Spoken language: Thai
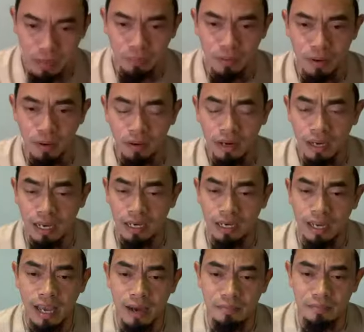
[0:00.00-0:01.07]
รศัพท์น้องแล้วกัน
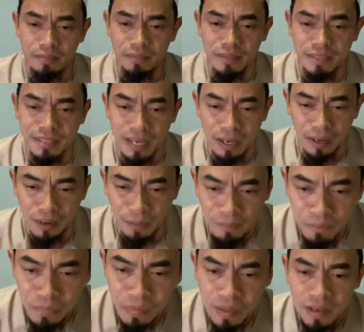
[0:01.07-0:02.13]
นะครับอินชาอัลลอฮ์
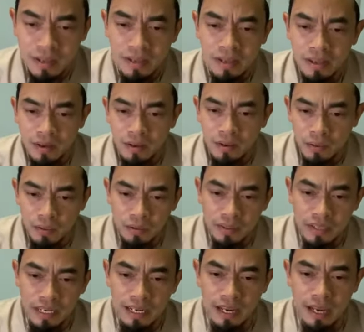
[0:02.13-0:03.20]
โอ
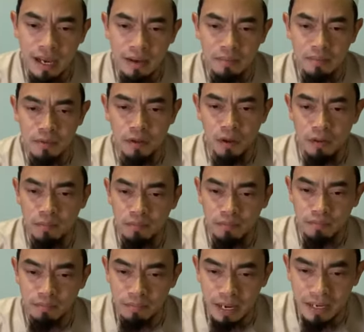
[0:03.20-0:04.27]
เคนะก็
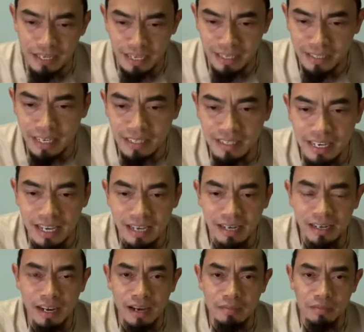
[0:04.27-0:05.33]
ปัญญีชัดเจน
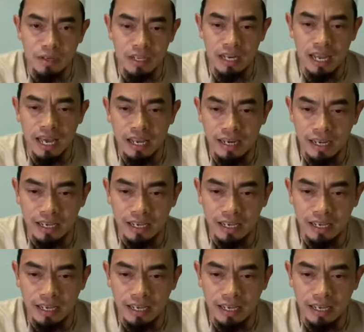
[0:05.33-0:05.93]
อัลฮัมดุลิลละห์